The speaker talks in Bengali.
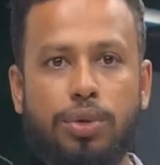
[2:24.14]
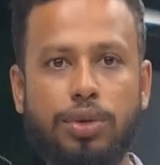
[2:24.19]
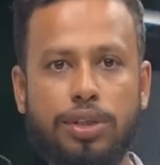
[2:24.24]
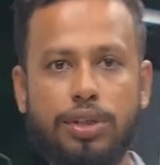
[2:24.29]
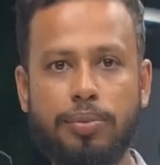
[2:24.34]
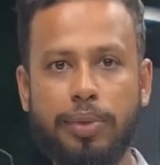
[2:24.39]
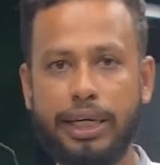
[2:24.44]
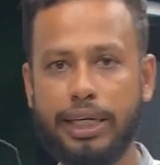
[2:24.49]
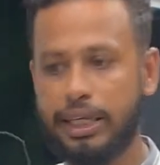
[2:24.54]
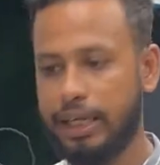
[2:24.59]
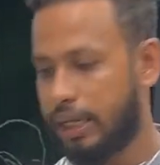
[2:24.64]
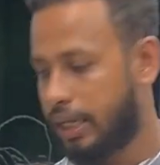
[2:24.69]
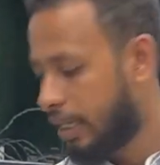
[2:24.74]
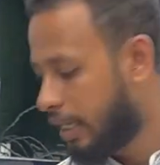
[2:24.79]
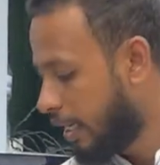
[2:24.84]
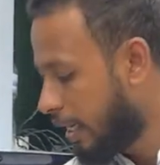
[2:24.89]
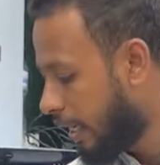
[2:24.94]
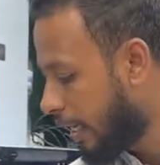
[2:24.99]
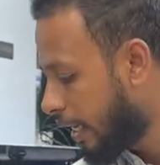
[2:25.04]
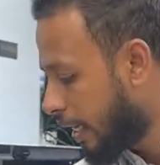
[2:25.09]
করতে পারি না
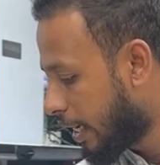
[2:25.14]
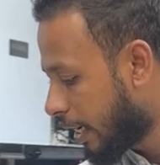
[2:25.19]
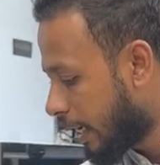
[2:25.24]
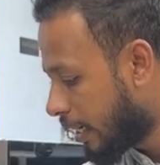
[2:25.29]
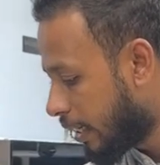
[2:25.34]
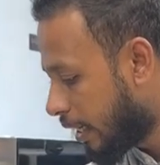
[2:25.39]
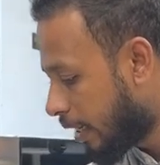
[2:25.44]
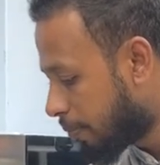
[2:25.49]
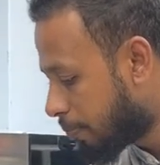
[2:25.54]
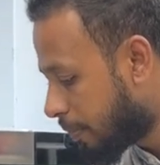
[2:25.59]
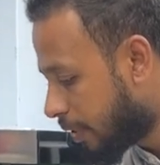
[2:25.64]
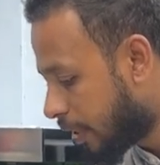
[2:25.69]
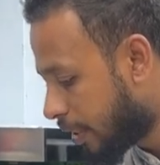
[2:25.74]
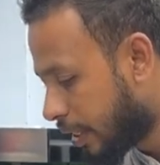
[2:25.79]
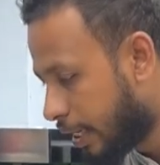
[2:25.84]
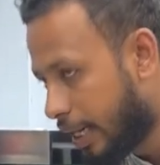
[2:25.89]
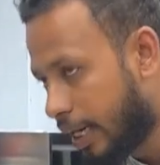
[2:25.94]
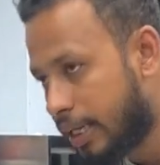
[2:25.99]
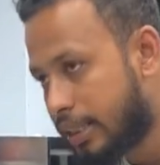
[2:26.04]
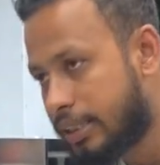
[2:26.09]
এখানে আপনার
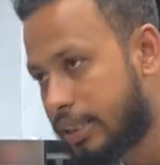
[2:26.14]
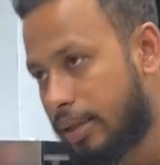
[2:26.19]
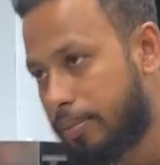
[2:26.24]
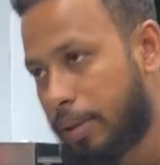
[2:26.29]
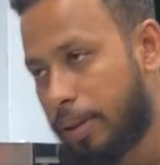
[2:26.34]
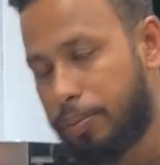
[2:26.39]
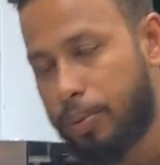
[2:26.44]
গ্যালাসটা বা